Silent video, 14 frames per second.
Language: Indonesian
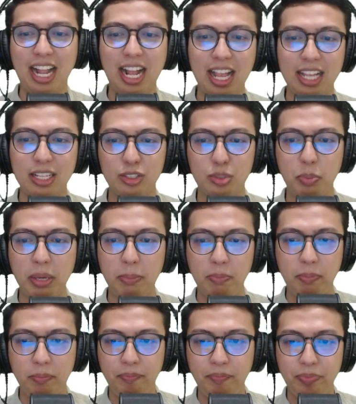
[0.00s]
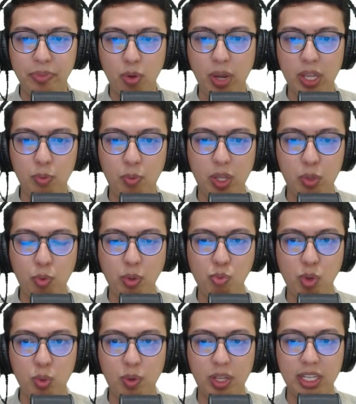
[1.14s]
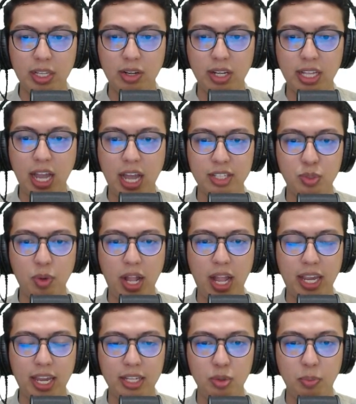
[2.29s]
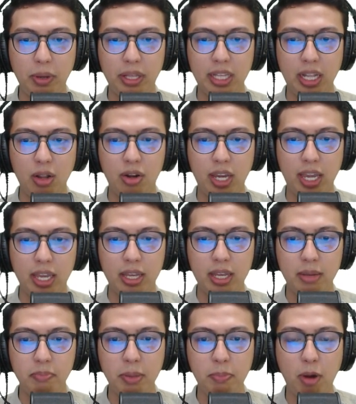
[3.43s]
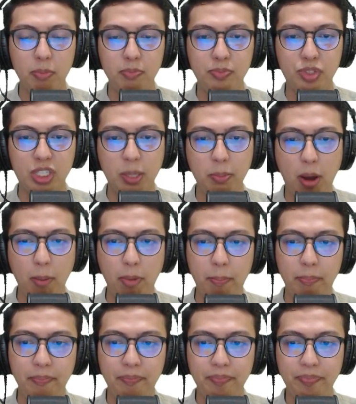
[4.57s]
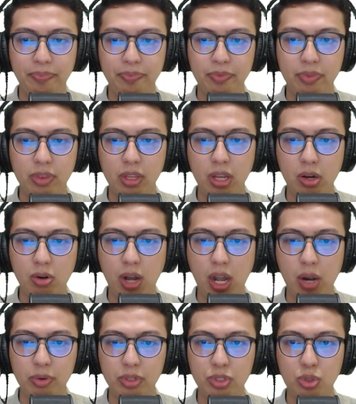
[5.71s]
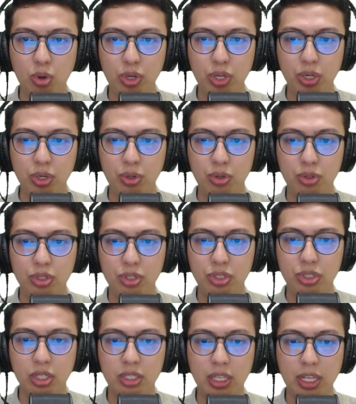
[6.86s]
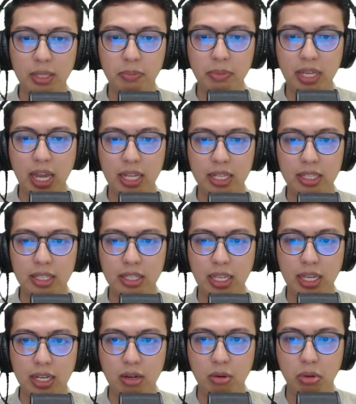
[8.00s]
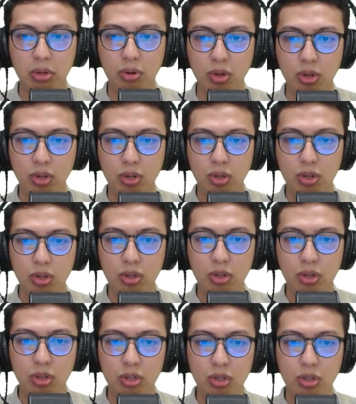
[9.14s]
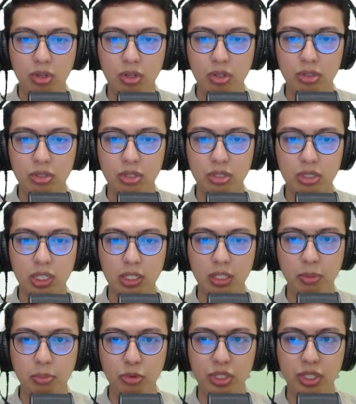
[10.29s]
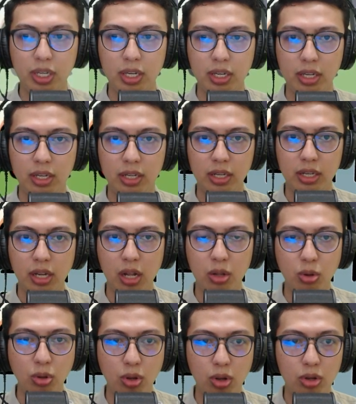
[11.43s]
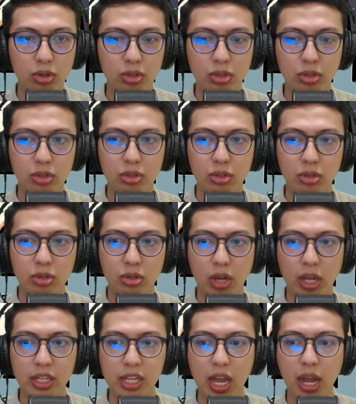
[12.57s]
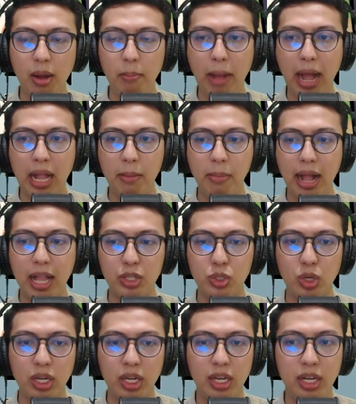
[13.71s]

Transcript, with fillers: kalah terus beep Wait, wait, wait, wait, wait Gitu kata I swear I can do better Oke okay. Bebop, skibabop No, I will show you Just let me think Aduh Just start the music Aduh Eh dia marah-marah cuy